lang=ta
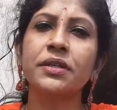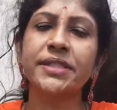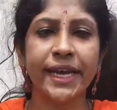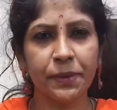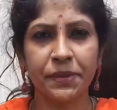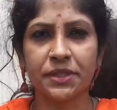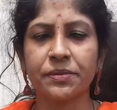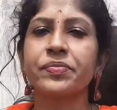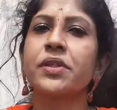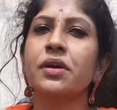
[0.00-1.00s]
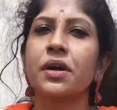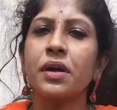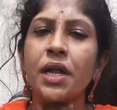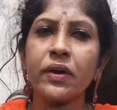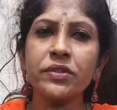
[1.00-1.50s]
டயட் பற்றி
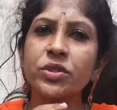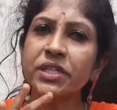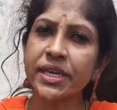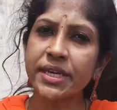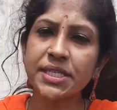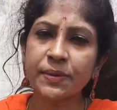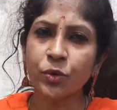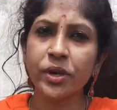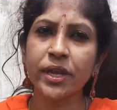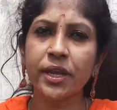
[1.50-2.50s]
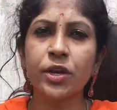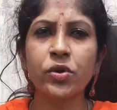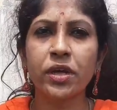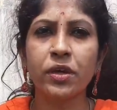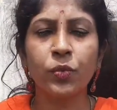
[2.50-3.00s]
நான் வந்து த்ரீ இயர்ஸ்க்கு முன்னே
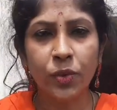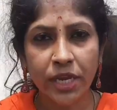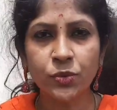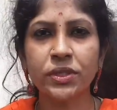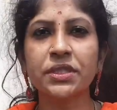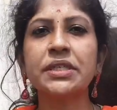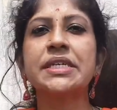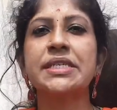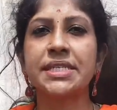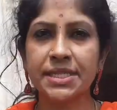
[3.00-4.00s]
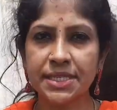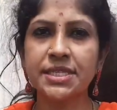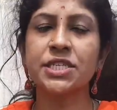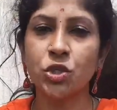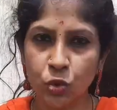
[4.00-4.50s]
என்னோடய வெயிட் வந்து
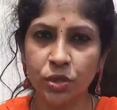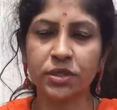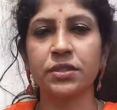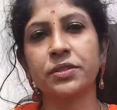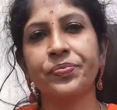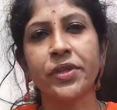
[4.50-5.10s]
சிக்ஸ்டி டூ இருந்தது